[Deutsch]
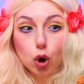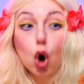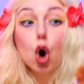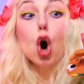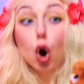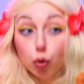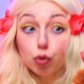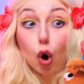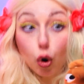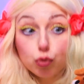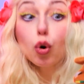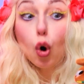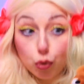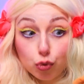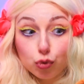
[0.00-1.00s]
Puff,
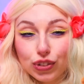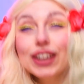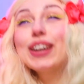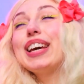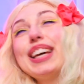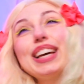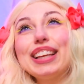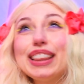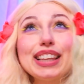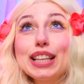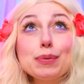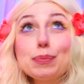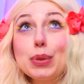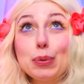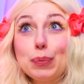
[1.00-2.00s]
puff. Mein Junge
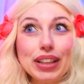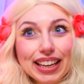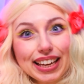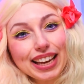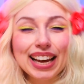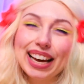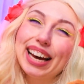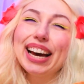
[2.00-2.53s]
wird sie lieben.